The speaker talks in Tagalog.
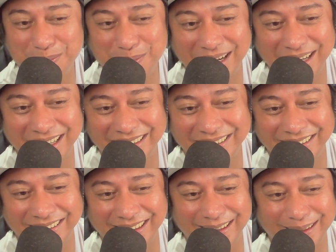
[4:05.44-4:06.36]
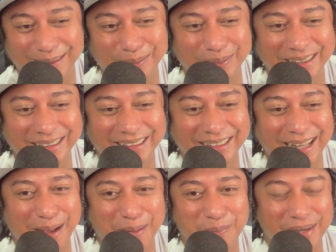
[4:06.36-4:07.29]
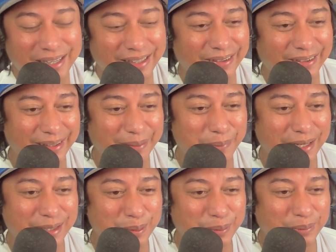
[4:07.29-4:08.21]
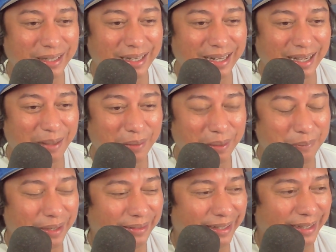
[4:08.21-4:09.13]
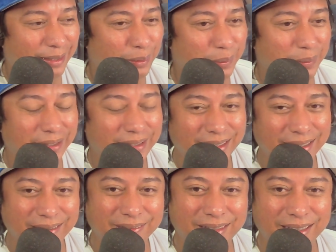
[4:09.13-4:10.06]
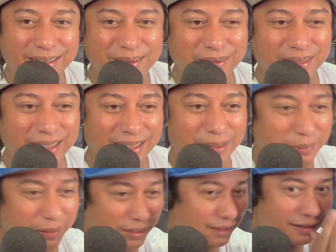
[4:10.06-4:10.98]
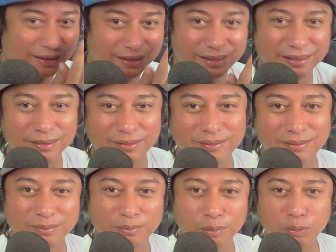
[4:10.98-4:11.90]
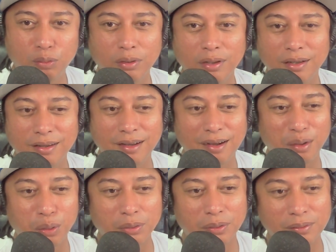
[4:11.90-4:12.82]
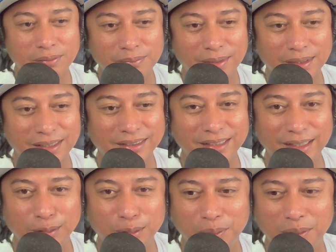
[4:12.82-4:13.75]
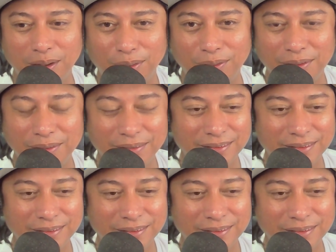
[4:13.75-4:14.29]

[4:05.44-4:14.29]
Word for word: yung mga nagti-TikTok eh, dinamay, no? Yung may tsura lang kapag may TikTok. Kasi yung TikTok yata parang nagiging... Ano. Pupugi kaya ako doon pag nag-TikTok ako.